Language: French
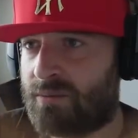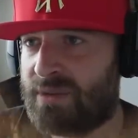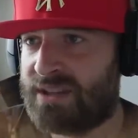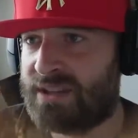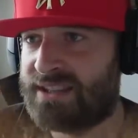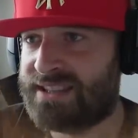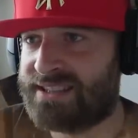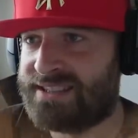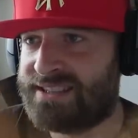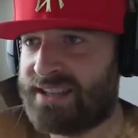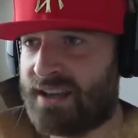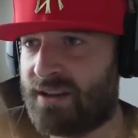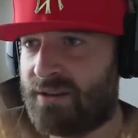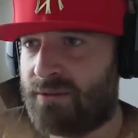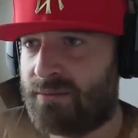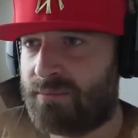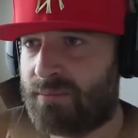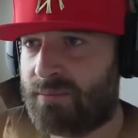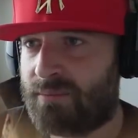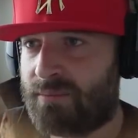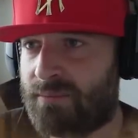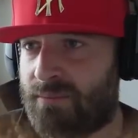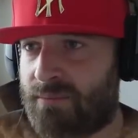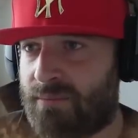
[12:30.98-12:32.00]
Mais t'es
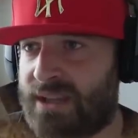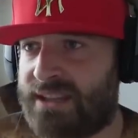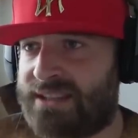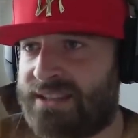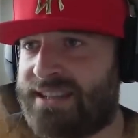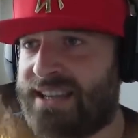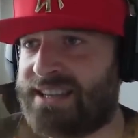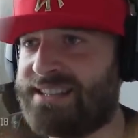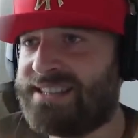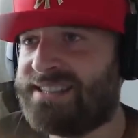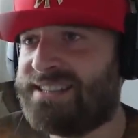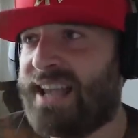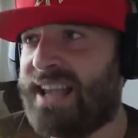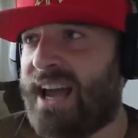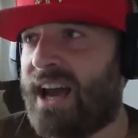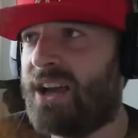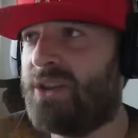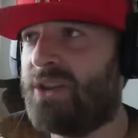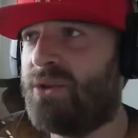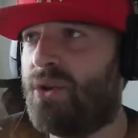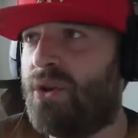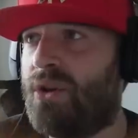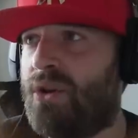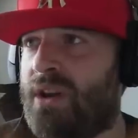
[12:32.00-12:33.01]
Mais t'es
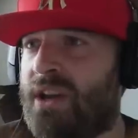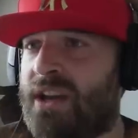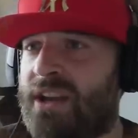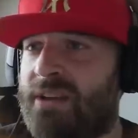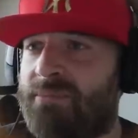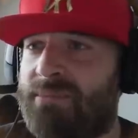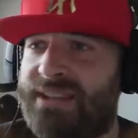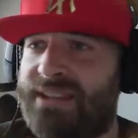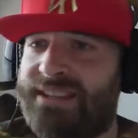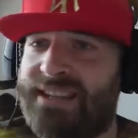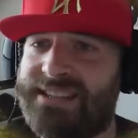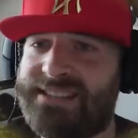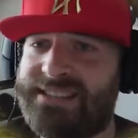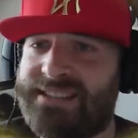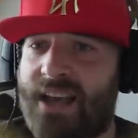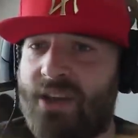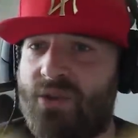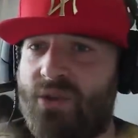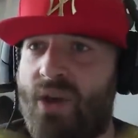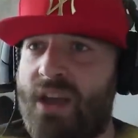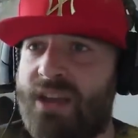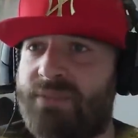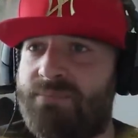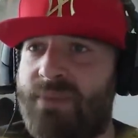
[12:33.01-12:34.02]
sérieux Mais t'es
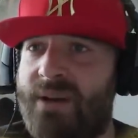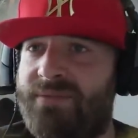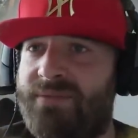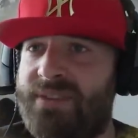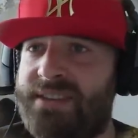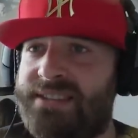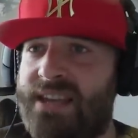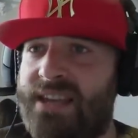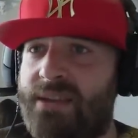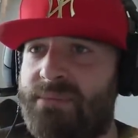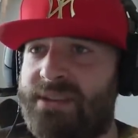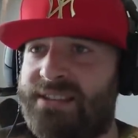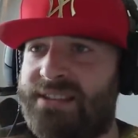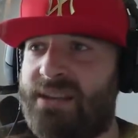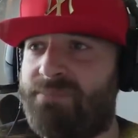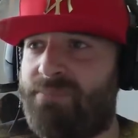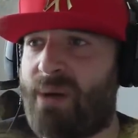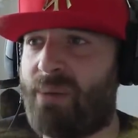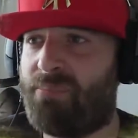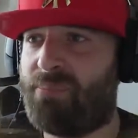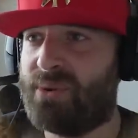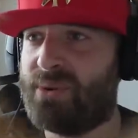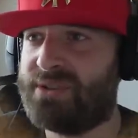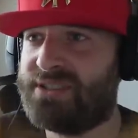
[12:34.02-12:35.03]
sérieux avec ma visée Mais c'est
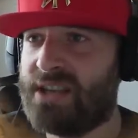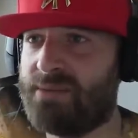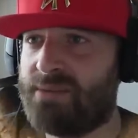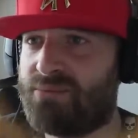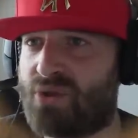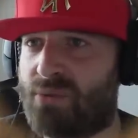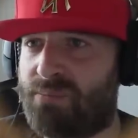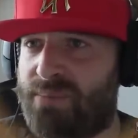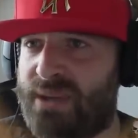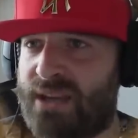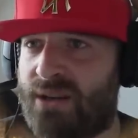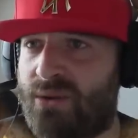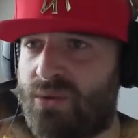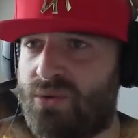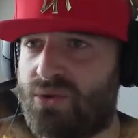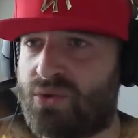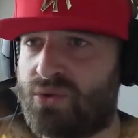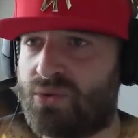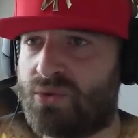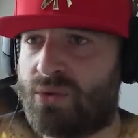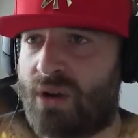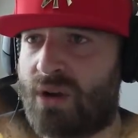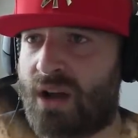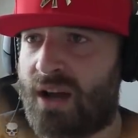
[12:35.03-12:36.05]
pas possible, je
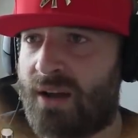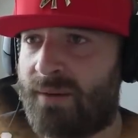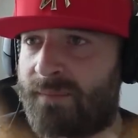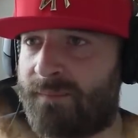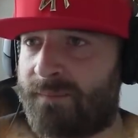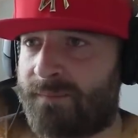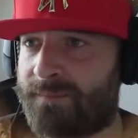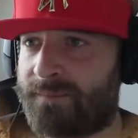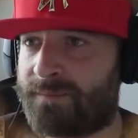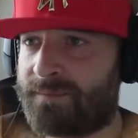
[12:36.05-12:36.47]
biglouche ou quoi